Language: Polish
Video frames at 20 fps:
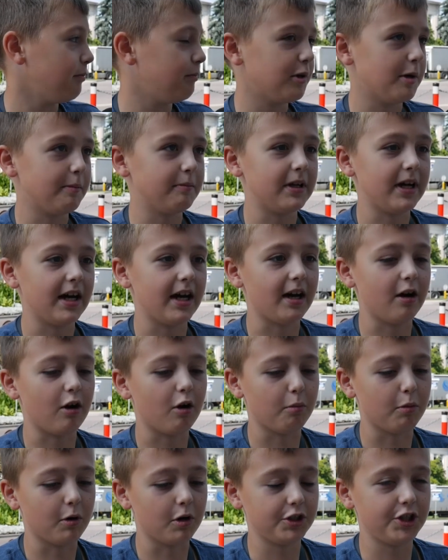Byłem na
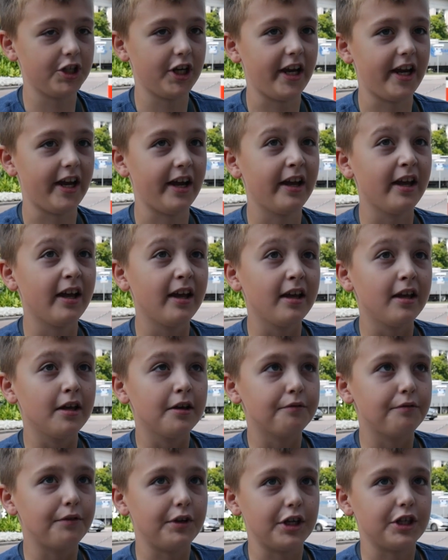obozie,
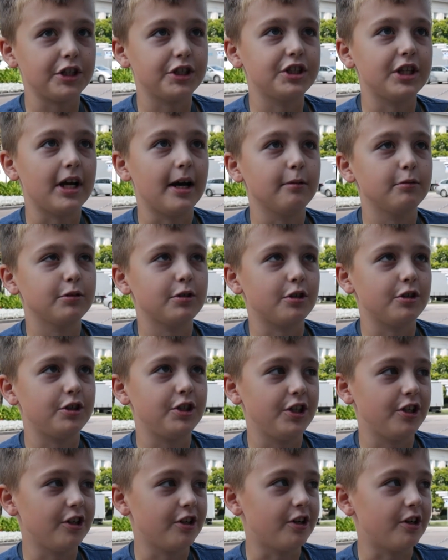wyjeżdżałam z
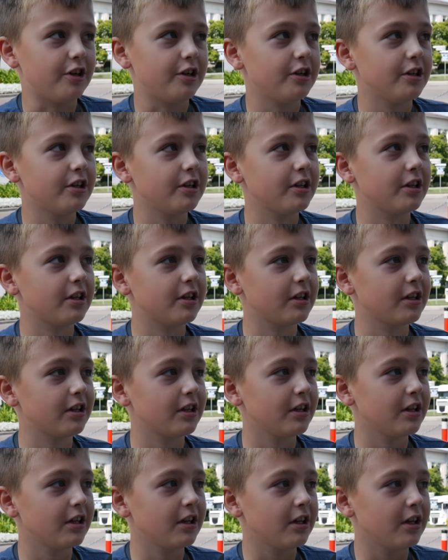rodziną,
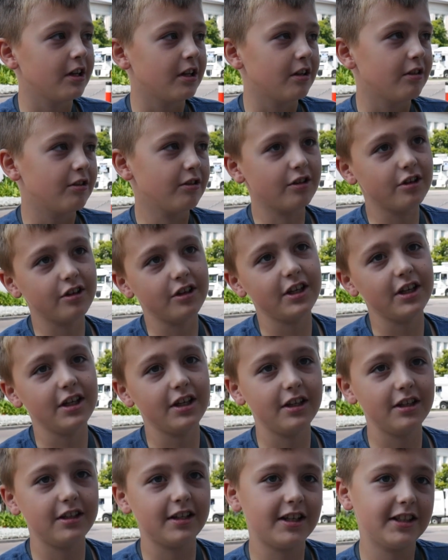no
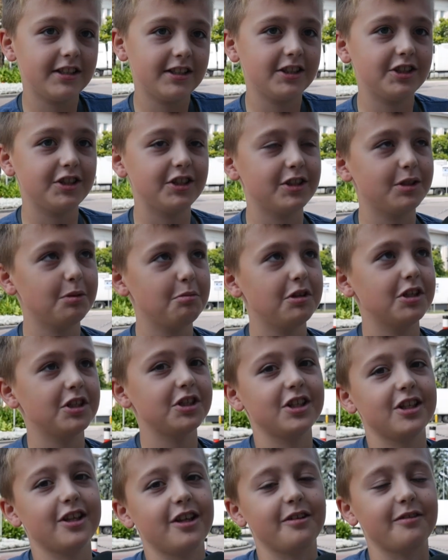i teraz jeszcze sobie
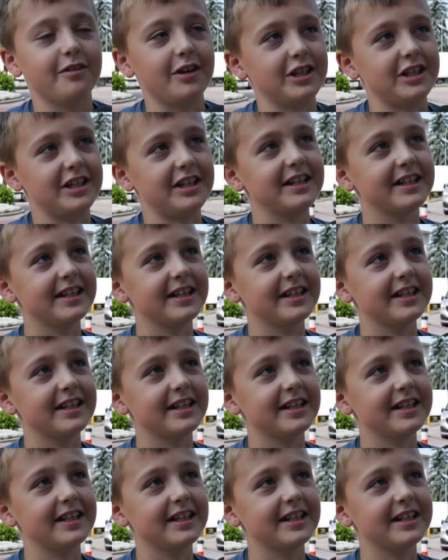jeżdżę na rowerze.